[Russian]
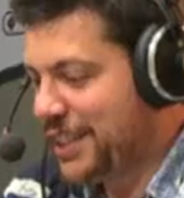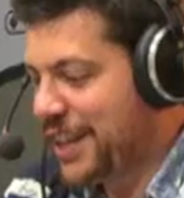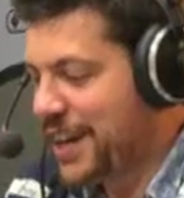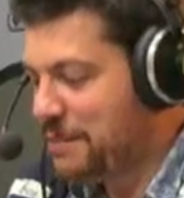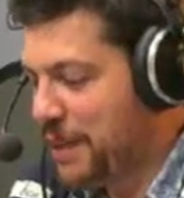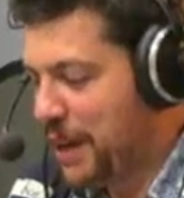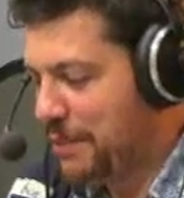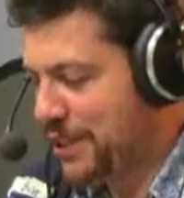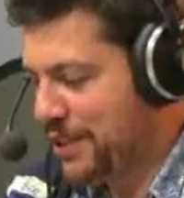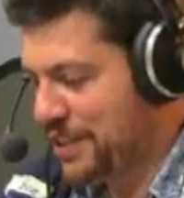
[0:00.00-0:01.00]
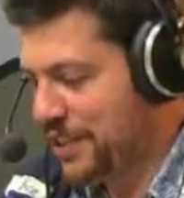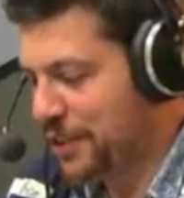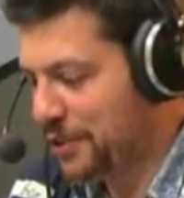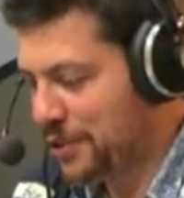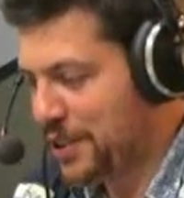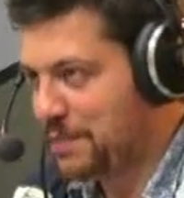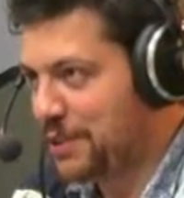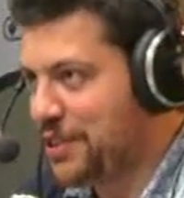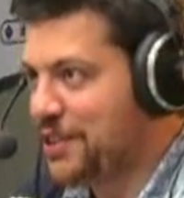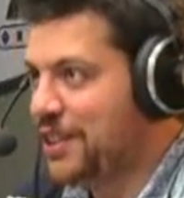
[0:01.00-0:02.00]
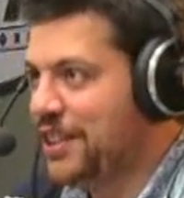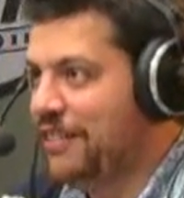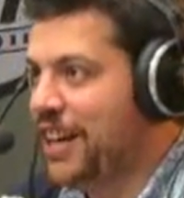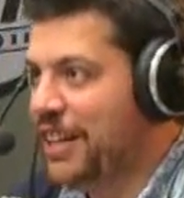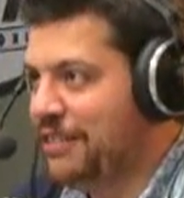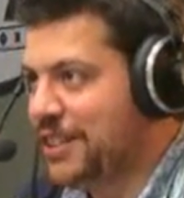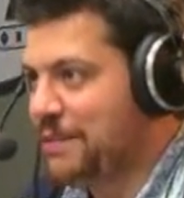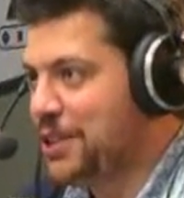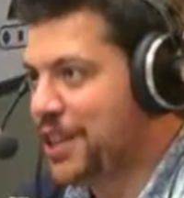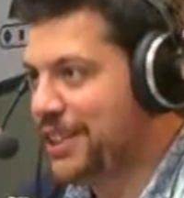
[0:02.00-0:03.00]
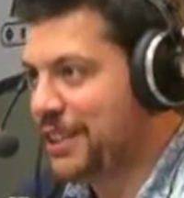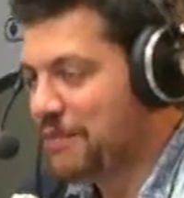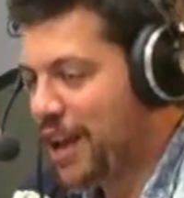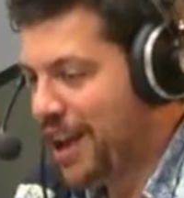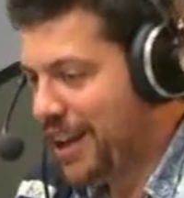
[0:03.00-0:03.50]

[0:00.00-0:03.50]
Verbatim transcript: как моя позиция соотносится с позицией Навального, Собчак, там,